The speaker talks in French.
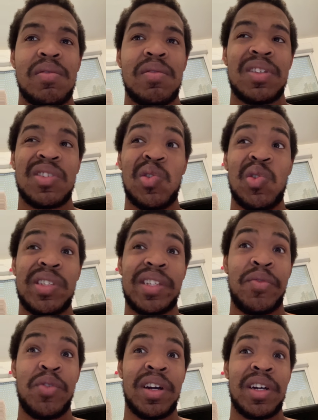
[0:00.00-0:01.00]
Parce que le
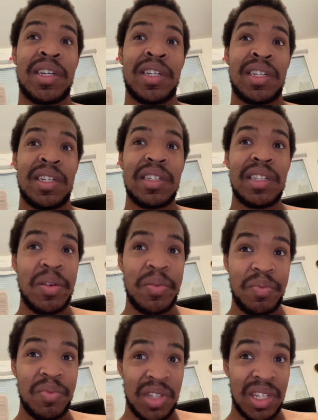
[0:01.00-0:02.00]
savoir, est,
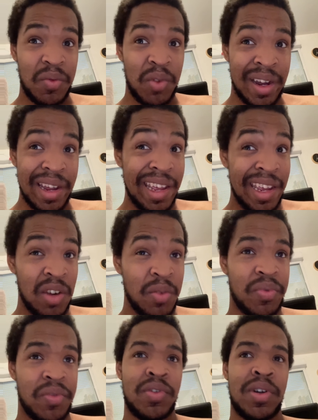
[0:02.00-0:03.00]
le savoir est le
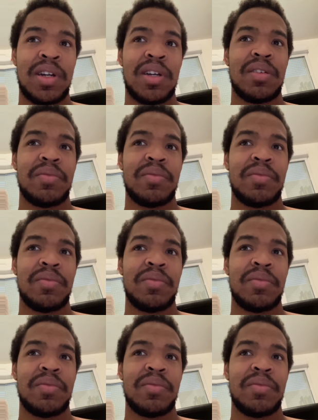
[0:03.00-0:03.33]
pouvoir,